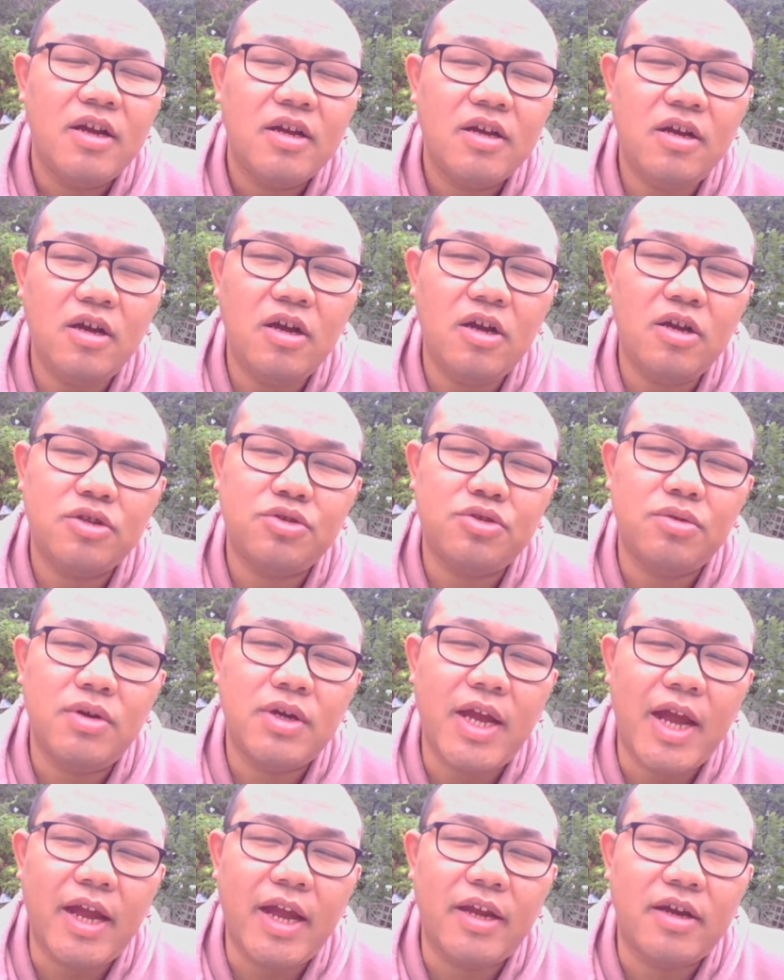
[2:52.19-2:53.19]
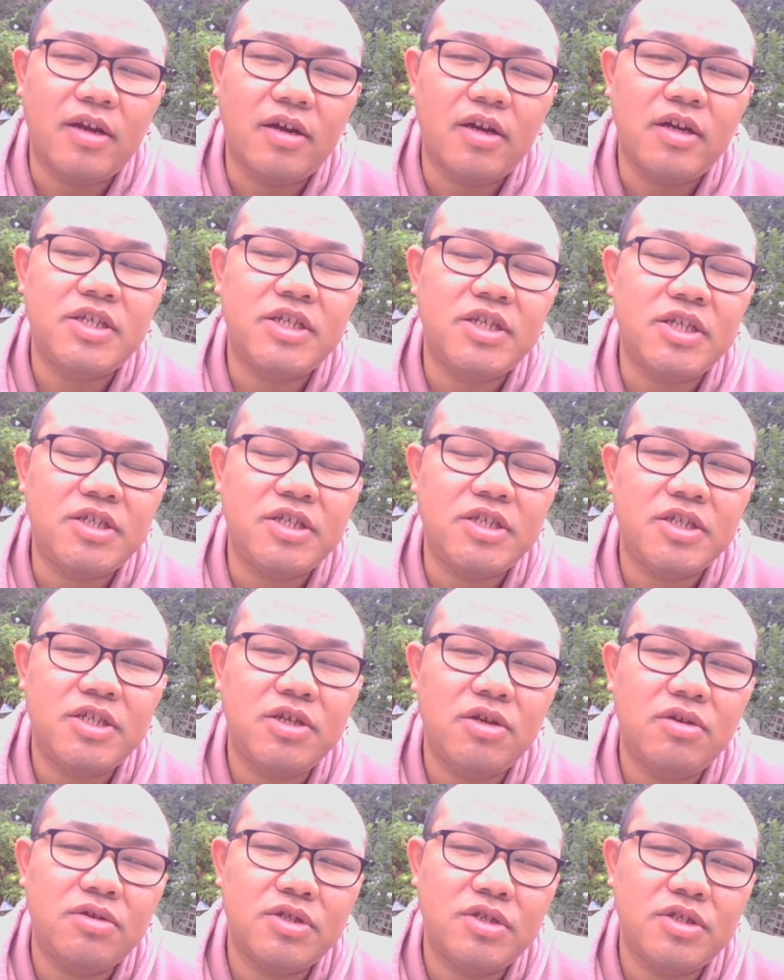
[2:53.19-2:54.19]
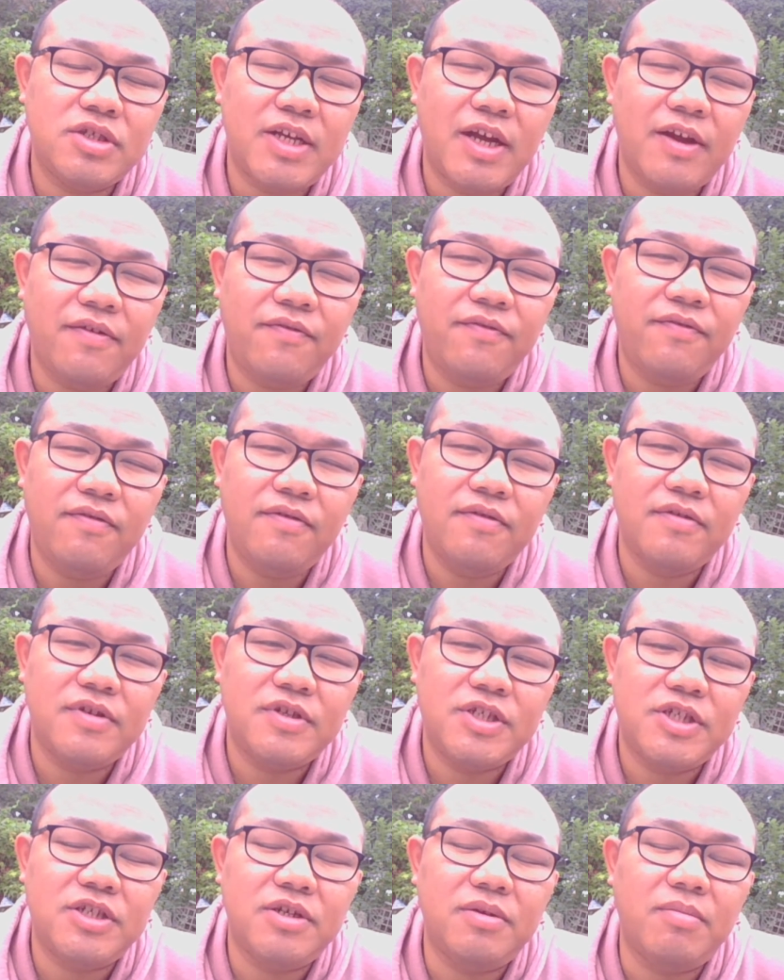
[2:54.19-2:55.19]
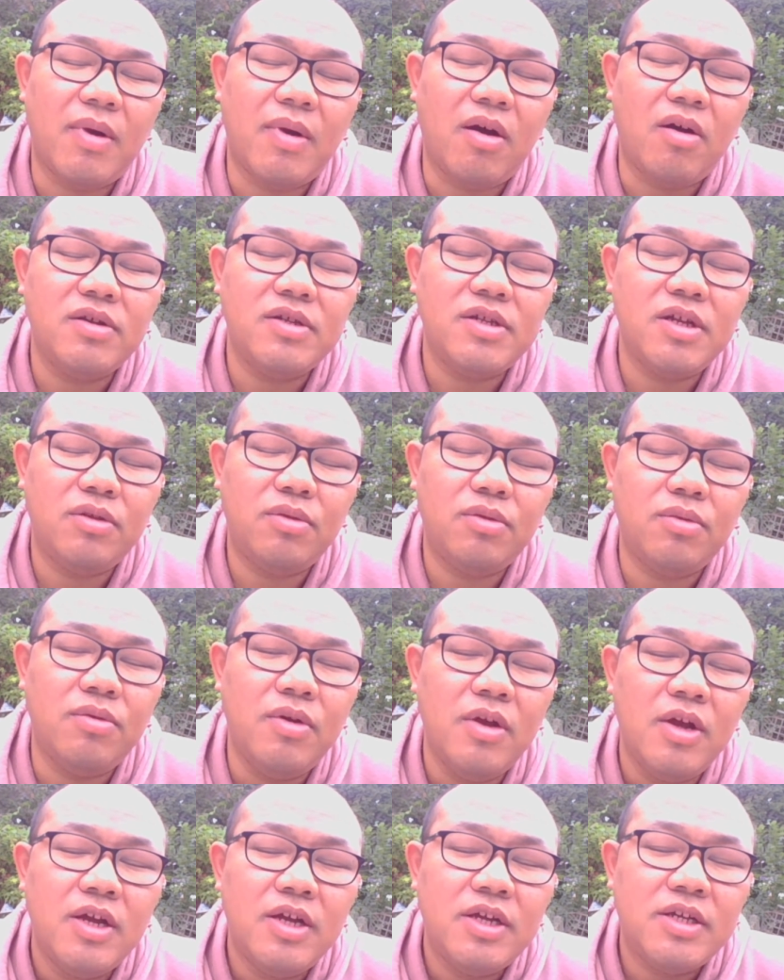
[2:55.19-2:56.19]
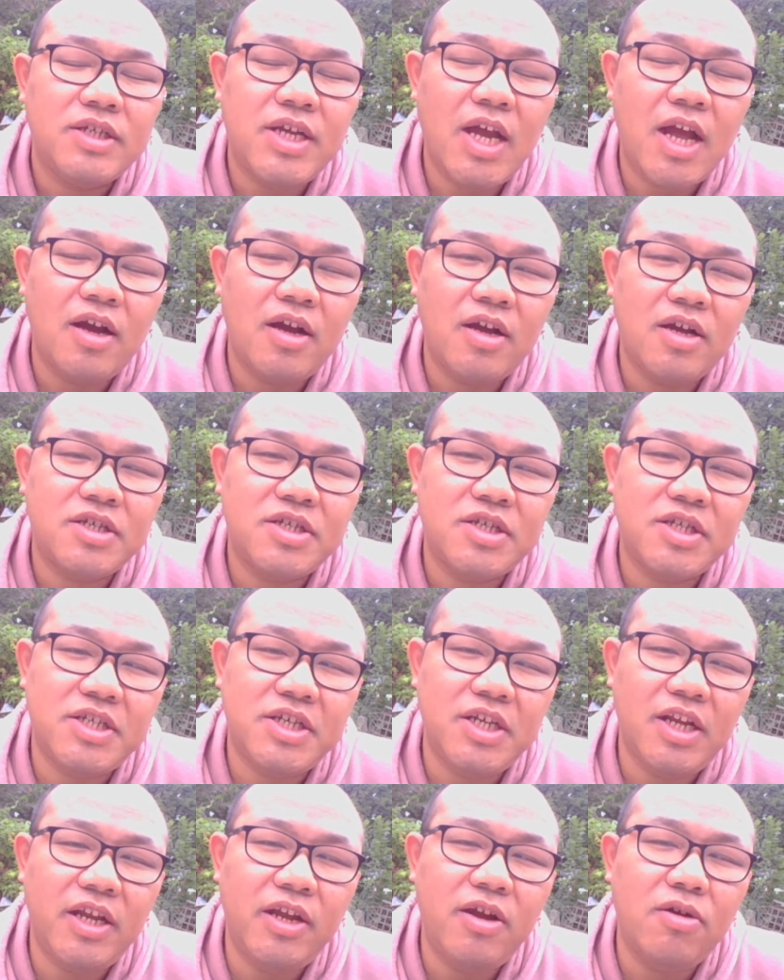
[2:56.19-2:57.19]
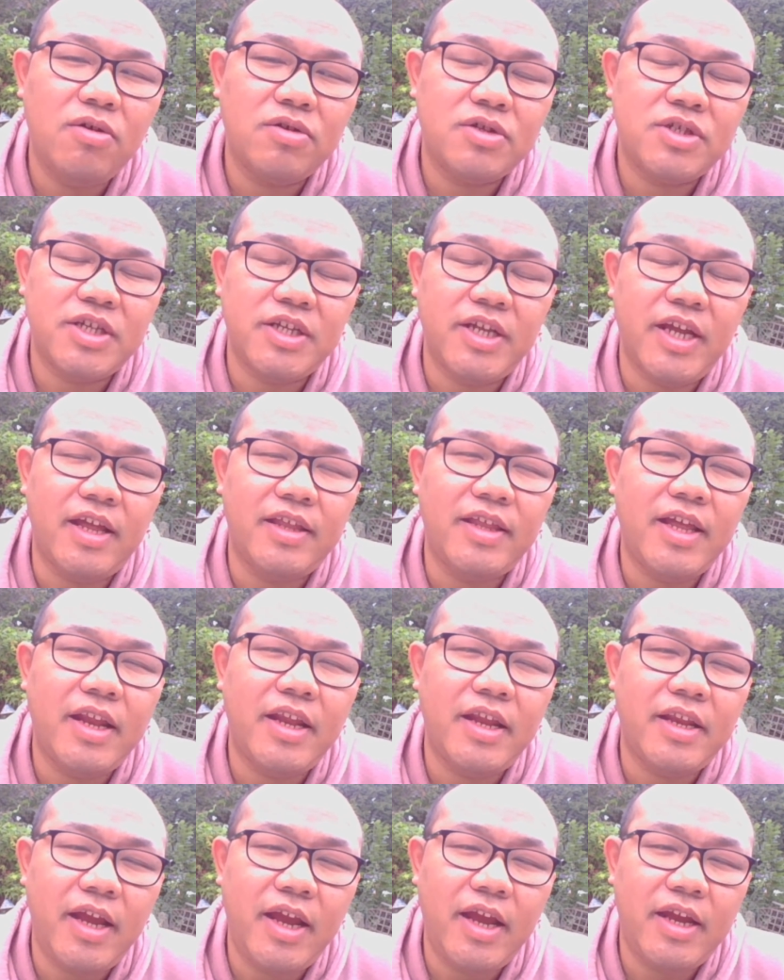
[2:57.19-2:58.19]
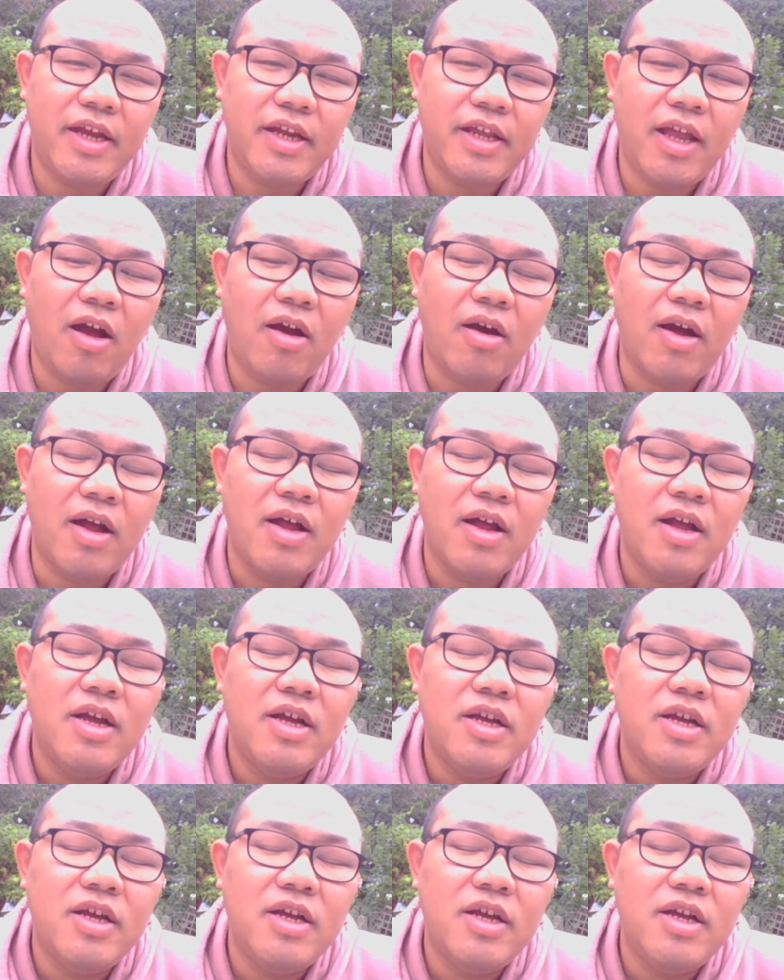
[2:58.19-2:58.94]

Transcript: 各种改革其实就是在复制毛泽东上个世纪六十年代的那一套，